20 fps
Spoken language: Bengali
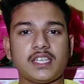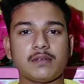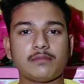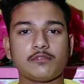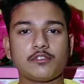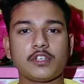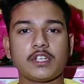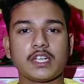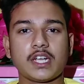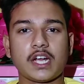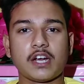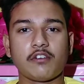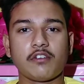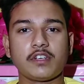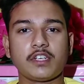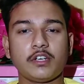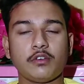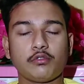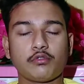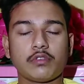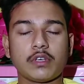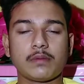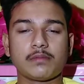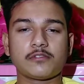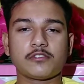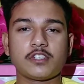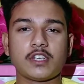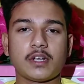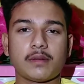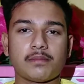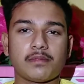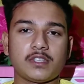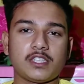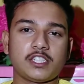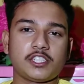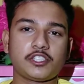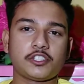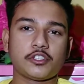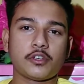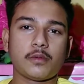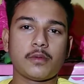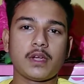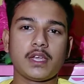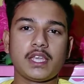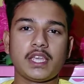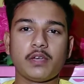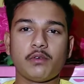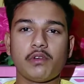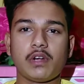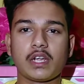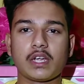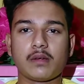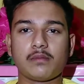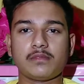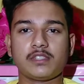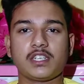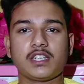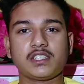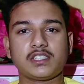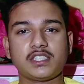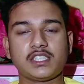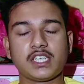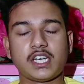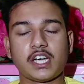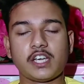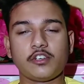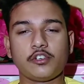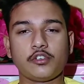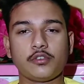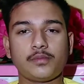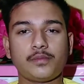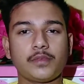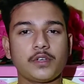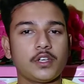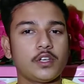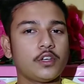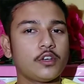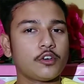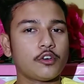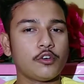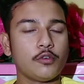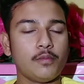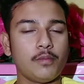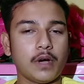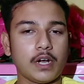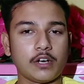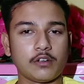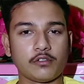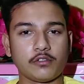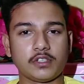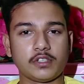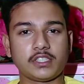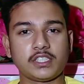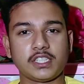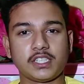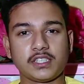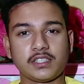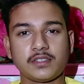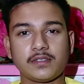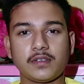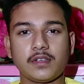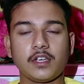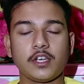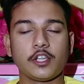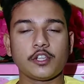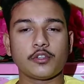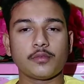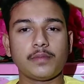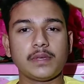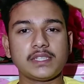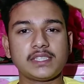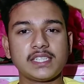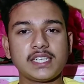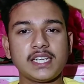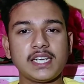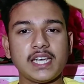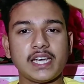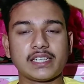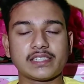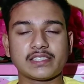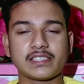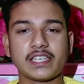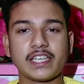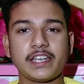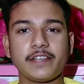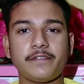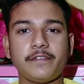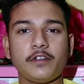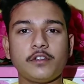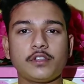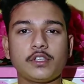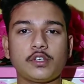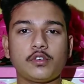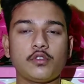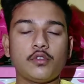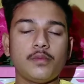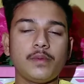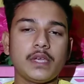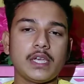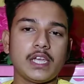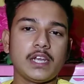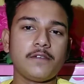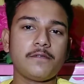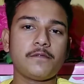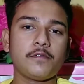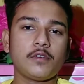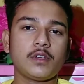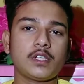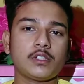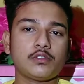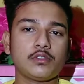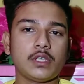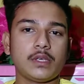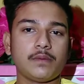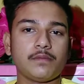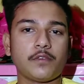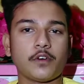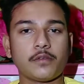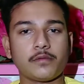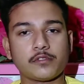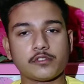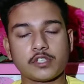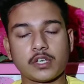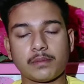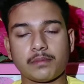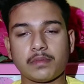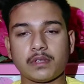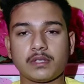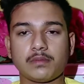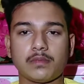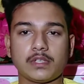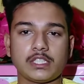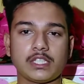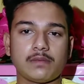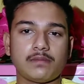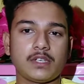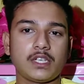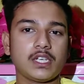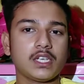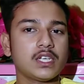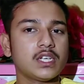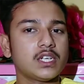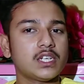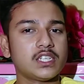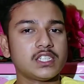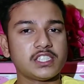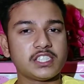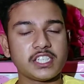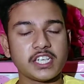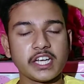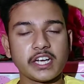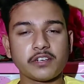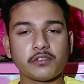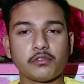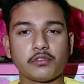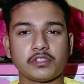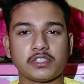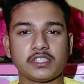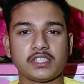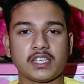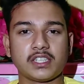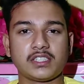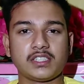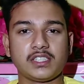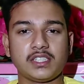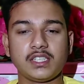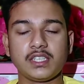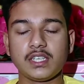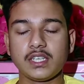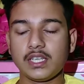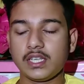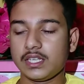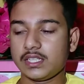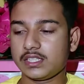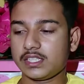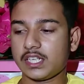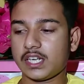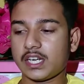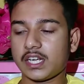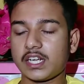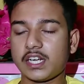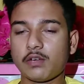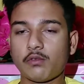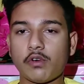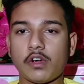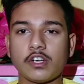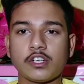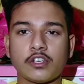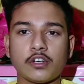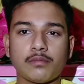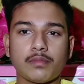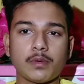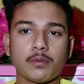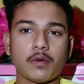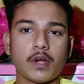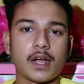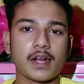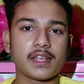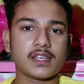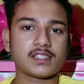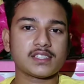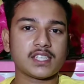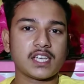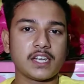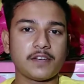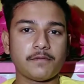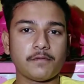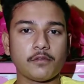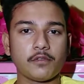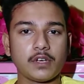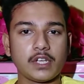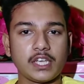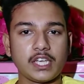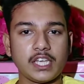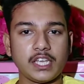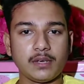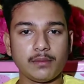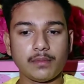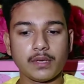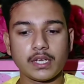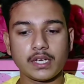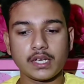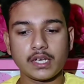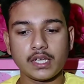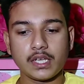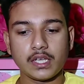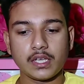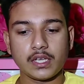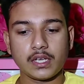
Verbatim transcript: সিয়ামজনের আরও একটি নতুন এপিসোডে আপনাদের সবাইকে ওয়েলকাম জানাচ্ছি আই হোপ খুব ভালো রয়েছেন তো বেসিক্যালি আজকের এই ভিডিওতে খুবই হেল্পফুল কিছু ইনফরমেশন আপনাদের মাঝে আমি শেয়ার করতে যাচ্ছি যারা কিনা টন পিমো আর এক্স এইট ফোনটি কিনবেন